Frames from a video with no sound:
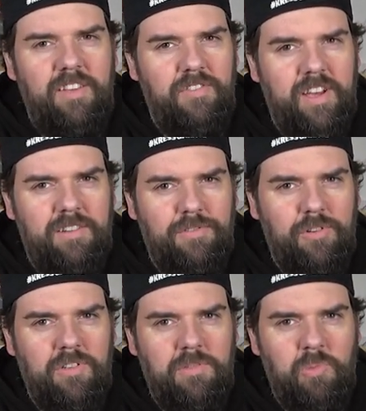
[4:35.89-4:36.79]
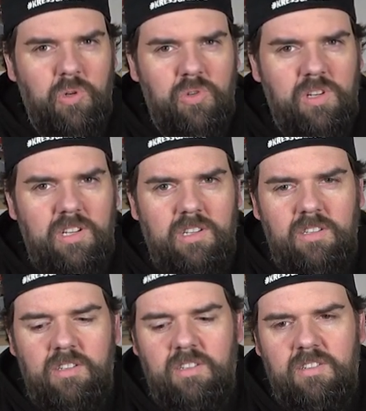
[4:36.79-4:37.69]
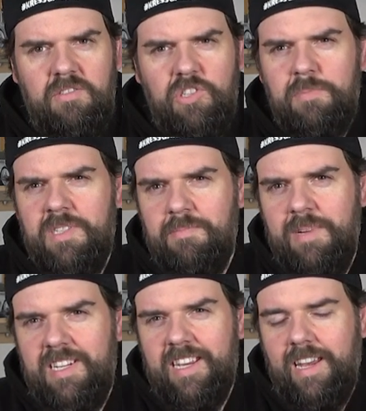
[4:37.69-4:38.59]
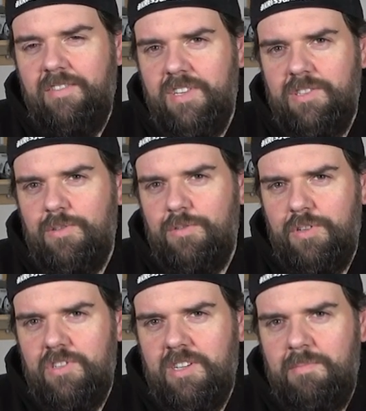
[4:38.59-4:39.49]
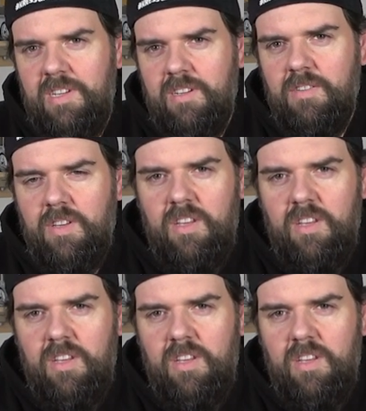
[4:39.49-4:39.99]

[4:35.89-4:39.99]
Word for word: Wäre ein Frontmotor, äh, schon ein bisschen mehr die Rennversion von Tamir.